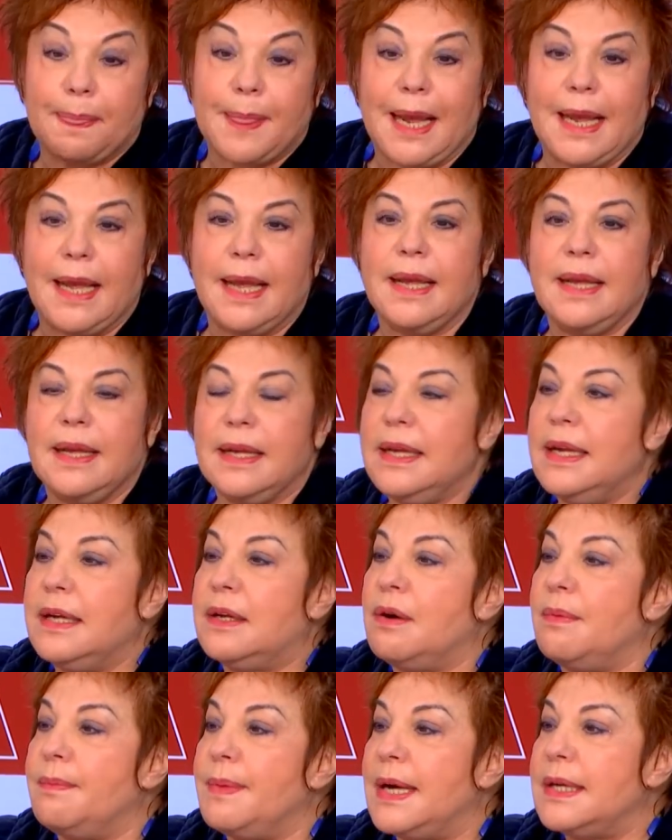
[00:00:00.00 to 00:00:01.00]
et il
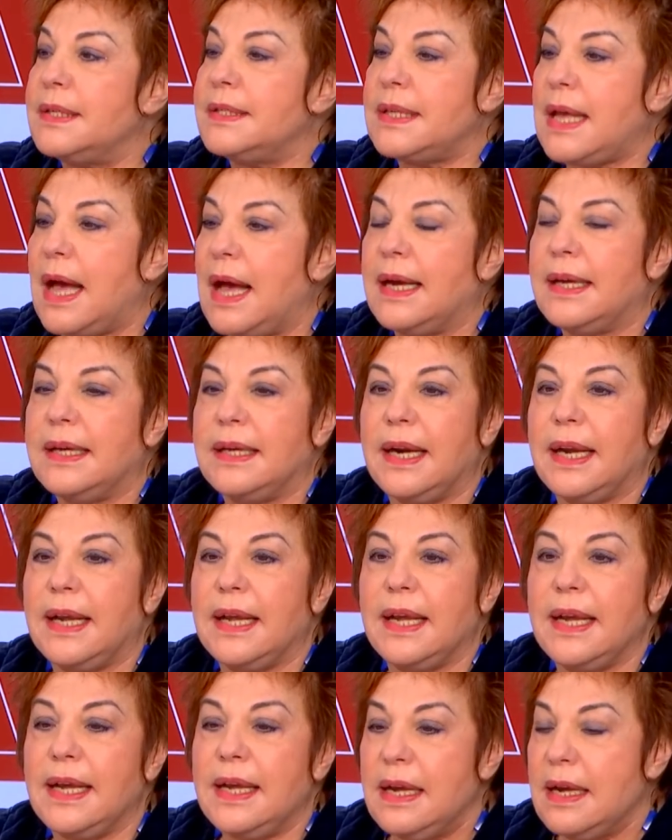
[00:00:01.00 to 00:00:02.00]
commence à
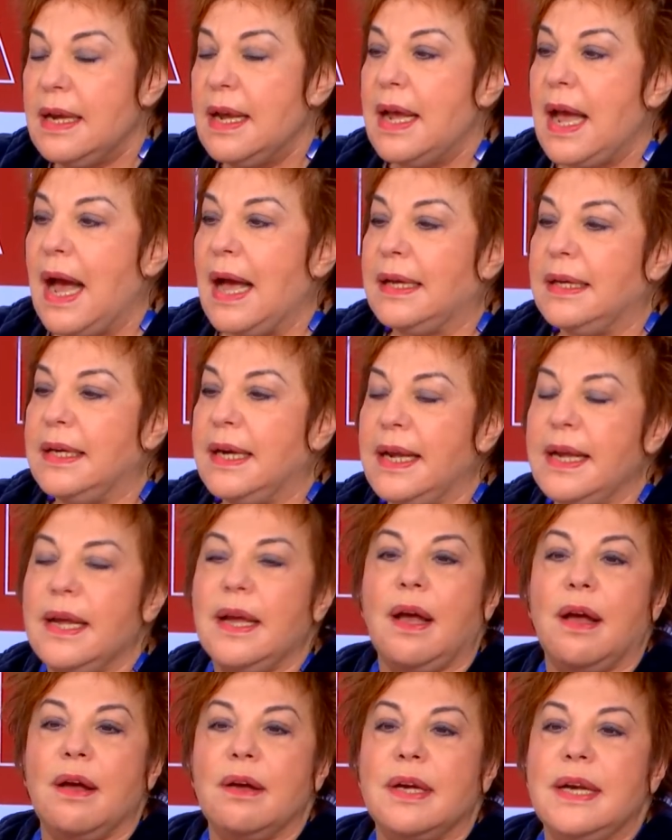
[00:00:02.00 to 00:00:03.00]
créer, à créer
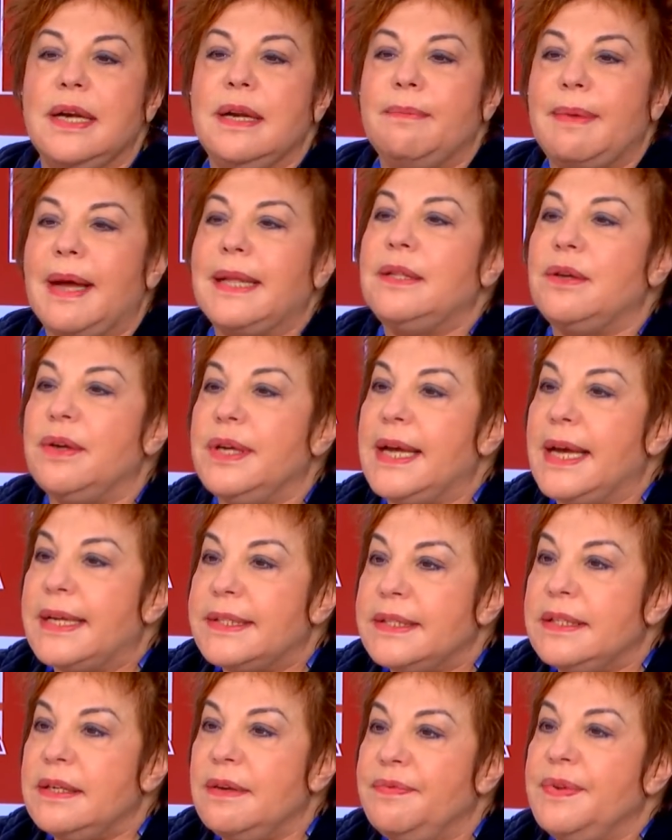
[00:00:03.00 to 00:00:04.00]
un climat de guerre
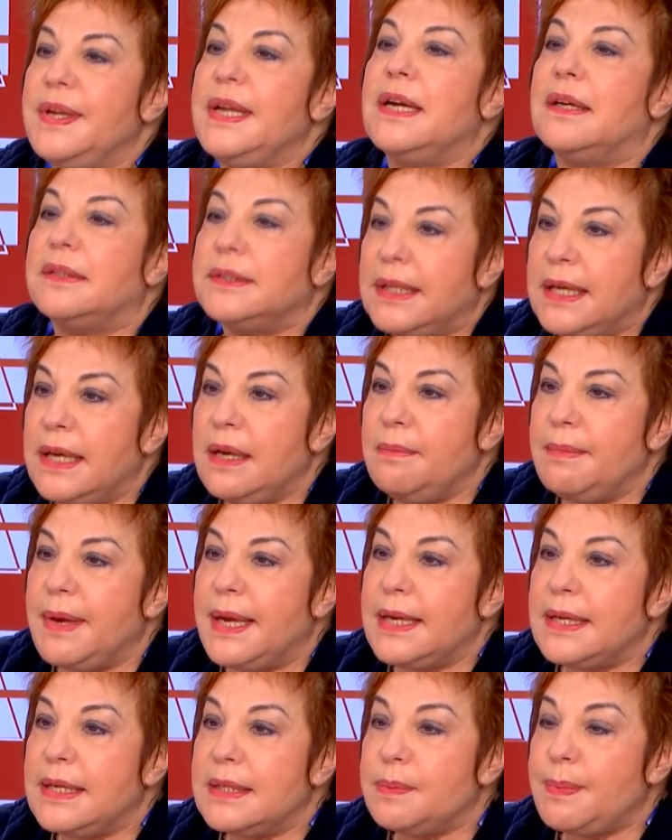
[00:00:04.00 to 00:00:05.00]
civile, entre mm.
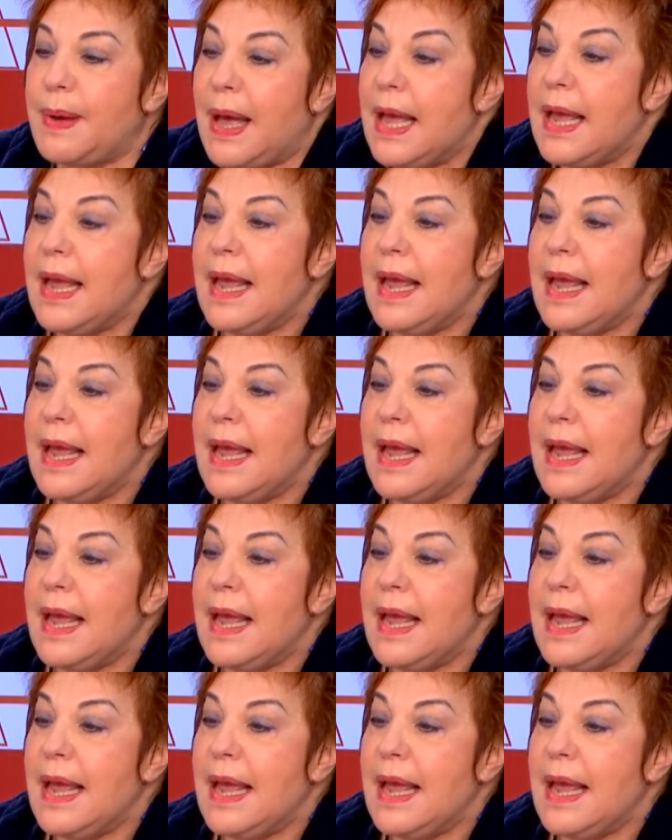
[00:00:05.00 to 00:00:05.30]
guillemets, mm. n'est-ce pas